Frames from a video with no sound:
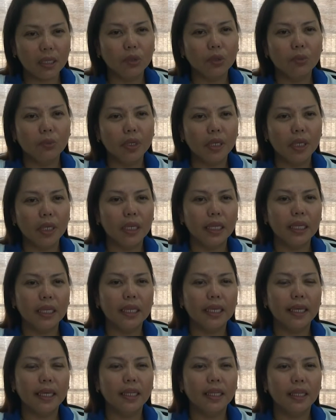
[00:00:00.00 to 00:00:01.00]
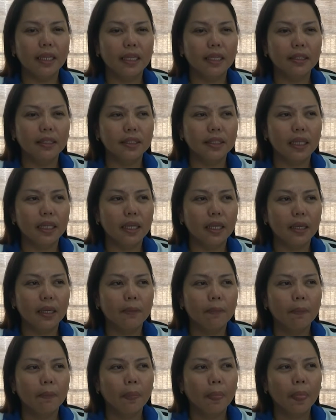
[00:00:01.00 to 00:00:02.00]
itong mga ginikanan sa
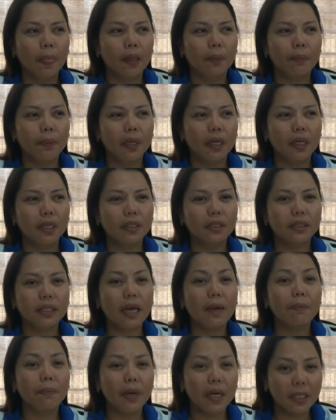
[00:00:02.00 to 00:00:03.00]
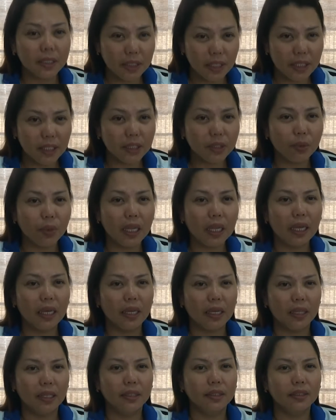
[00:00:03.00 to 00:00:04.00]
pagtabang sa
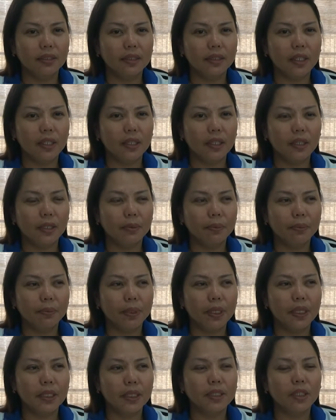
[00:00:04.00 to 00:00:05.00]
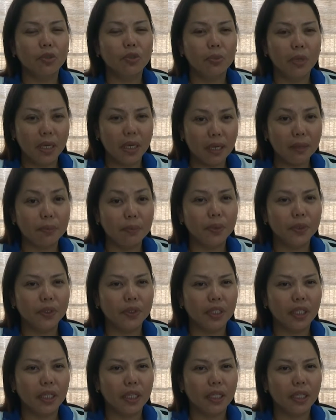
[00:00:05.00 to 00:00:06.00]
eskwelahan sa para sa umaabot
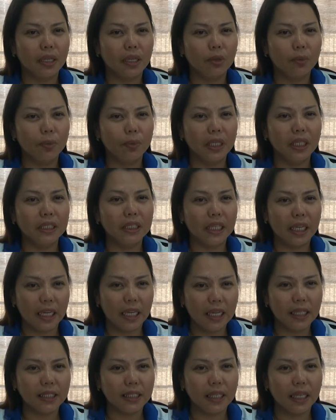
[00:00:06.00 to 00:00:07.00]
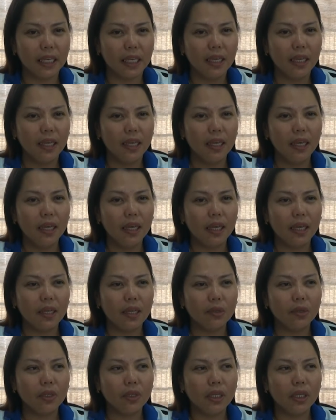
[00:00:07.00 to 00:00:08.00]
nga opening sa klase
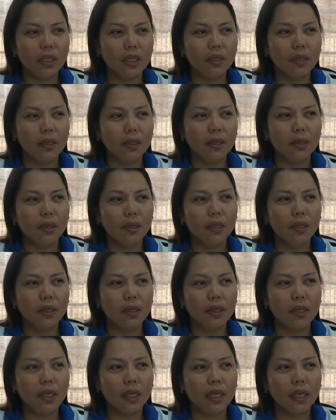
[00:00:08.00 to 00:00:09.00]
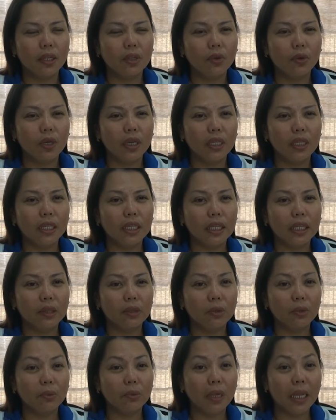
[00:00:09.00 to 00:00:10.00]
aron nga ikaduhan ni
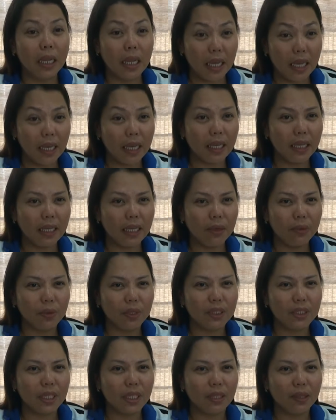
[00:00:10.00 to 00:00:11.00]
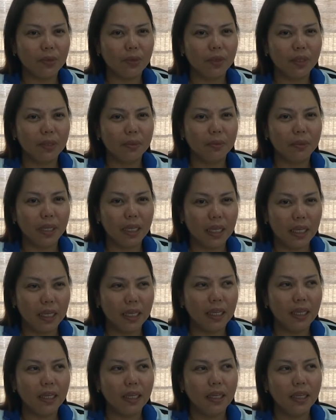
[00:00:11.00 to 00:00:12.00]
natong balay gawa sa ato ang
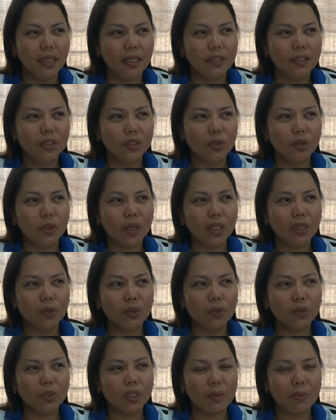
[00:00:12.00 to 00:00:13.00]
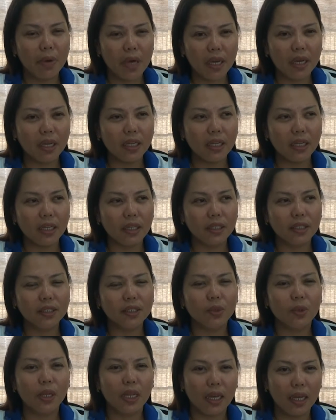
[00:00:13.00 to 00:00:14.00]
balay so atong tabangan ang
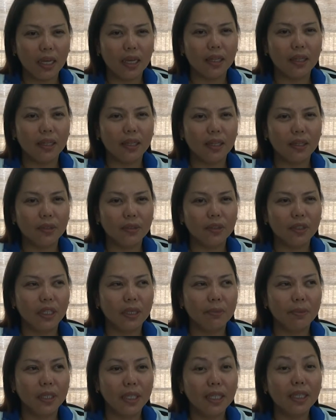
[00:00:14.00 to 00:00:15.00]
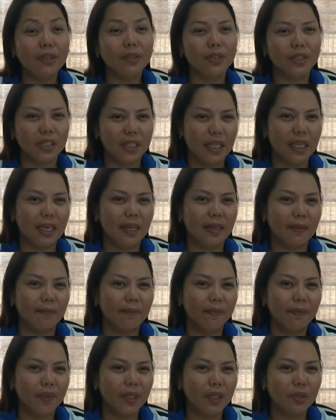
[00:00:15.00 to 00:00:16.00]
eskwelahan aron nga manindot siya
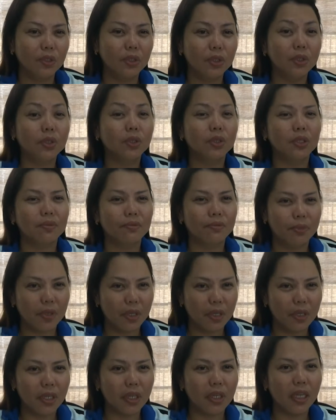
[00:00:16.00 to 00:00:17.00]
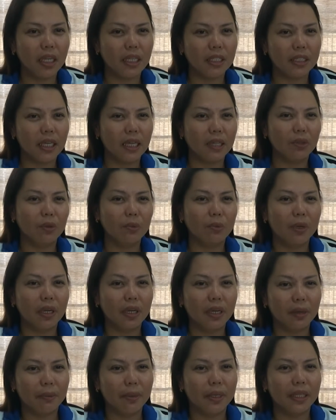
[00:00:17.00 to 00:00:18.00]
conducive for learning sa atong mga
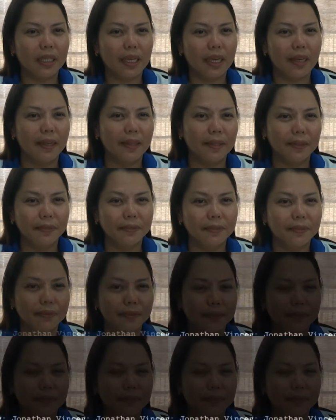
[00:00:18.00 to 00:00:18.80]
kabataan